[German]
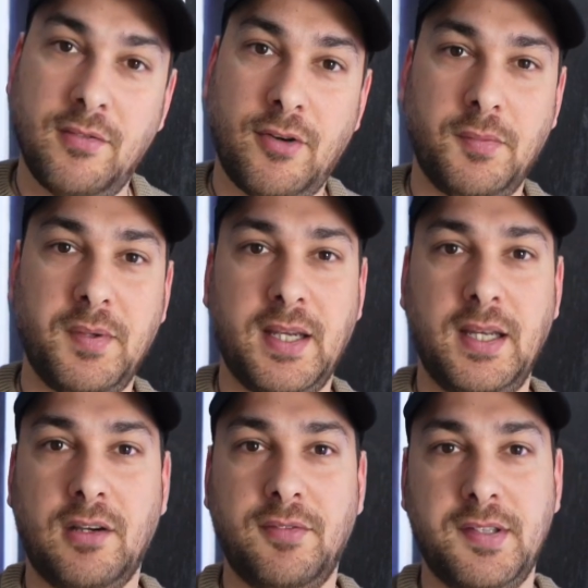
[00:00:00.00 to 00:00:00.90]
Folgt mir
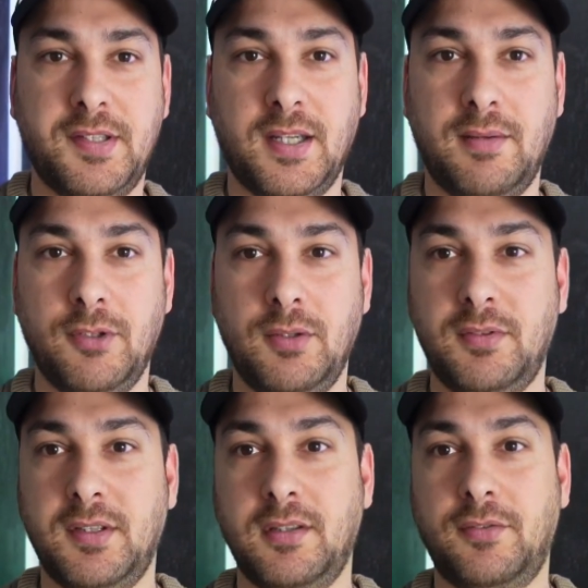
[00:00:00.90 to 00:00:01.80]
gerne auf Instagram, würde
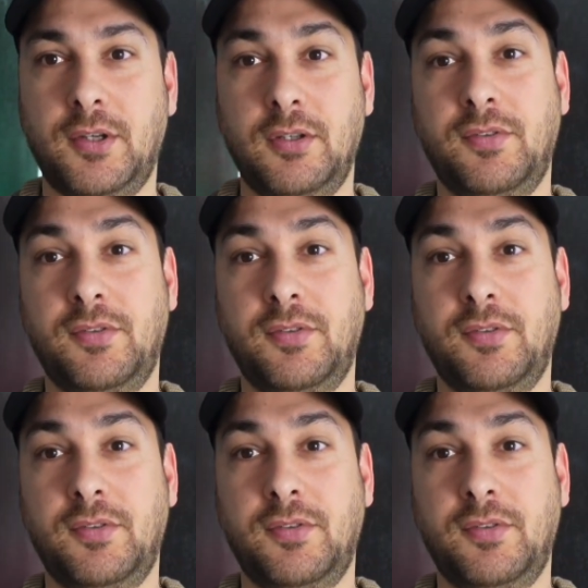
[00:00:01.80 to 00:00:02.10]
mich sehr, sehr freuen.